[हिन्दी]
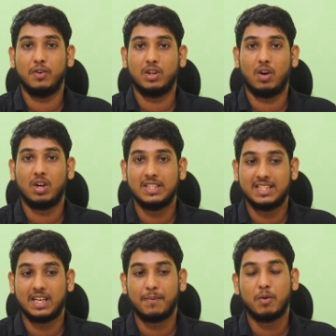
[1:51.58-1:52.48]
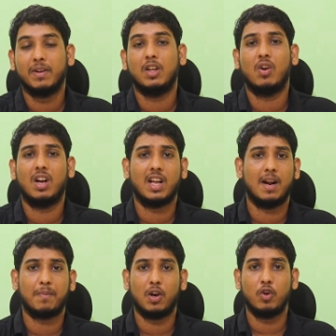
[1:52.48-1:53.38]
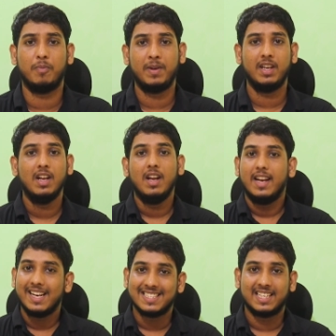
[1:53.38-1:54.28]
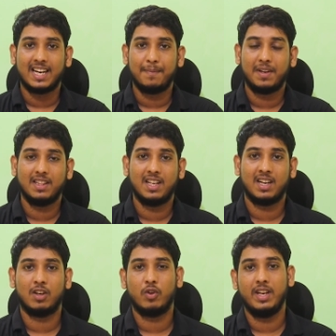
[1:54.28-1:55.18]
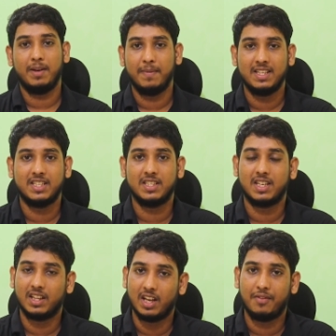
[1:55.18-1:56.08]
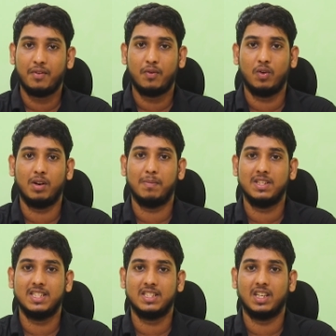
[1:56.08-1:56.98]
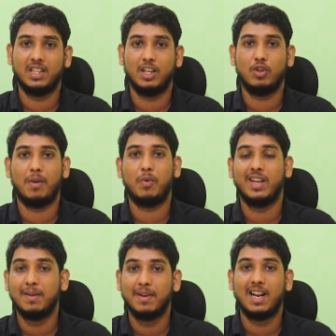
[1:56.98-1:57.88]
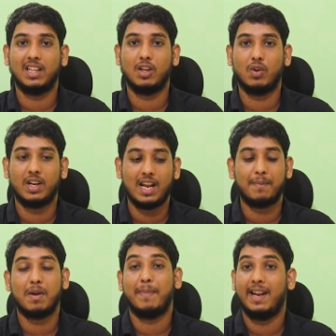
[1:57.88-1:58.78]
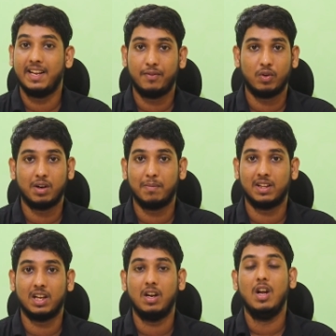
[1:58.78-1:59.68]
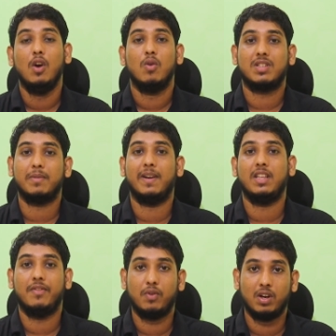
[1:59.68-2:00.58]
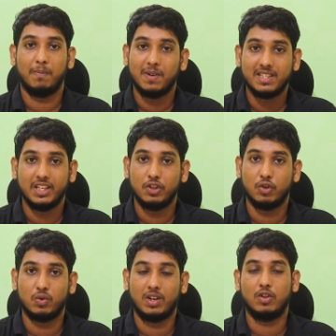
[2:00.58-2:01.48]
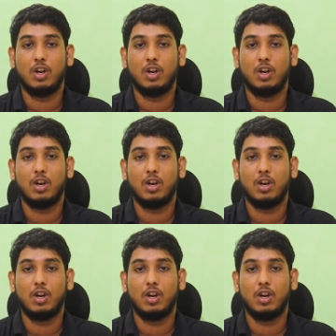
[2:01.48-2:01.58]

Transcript: होता होगा जैसे कि आपको पता होगा अगर आपका कोई भी इंस्टाग्राम के अंदर अगर कोई ईमेल चेंज करता है फिर फ़ोन नंबर चेंज करता है तो आपको एक ईमेल आता होगा कि आपका पहले ही फ़ोन नंबर था उसके बाद ये फ़ोन नंबर चेंज हो चुके तो